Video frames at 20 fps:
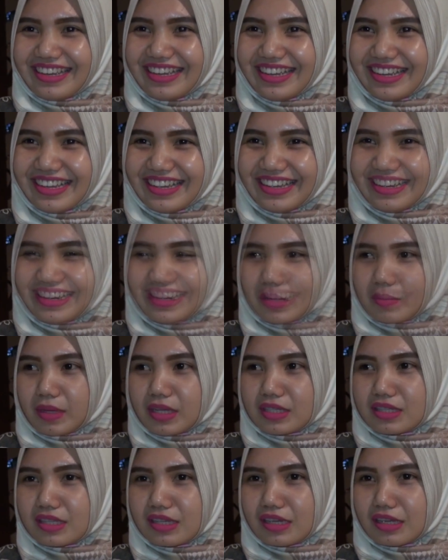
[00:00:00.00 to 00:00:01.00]

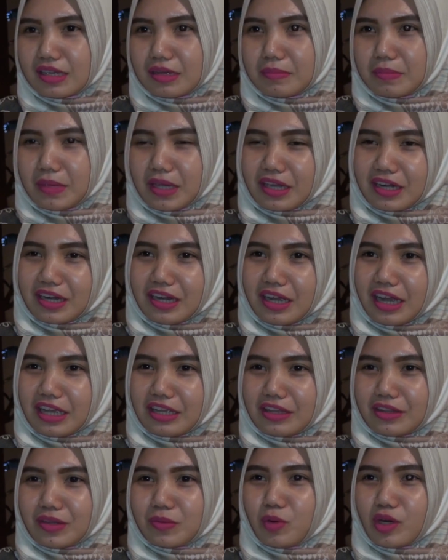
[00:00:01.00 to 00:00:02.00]
pertamanya sih mikirnya
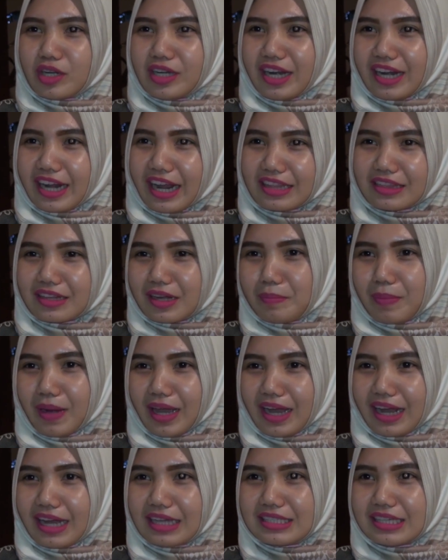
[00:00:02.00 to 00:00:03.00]
hanya terbuat dari kayak
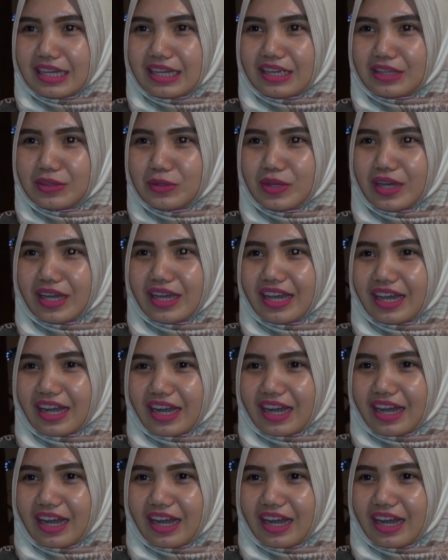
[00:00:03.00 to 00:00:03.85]
triplek aja gitu ya yang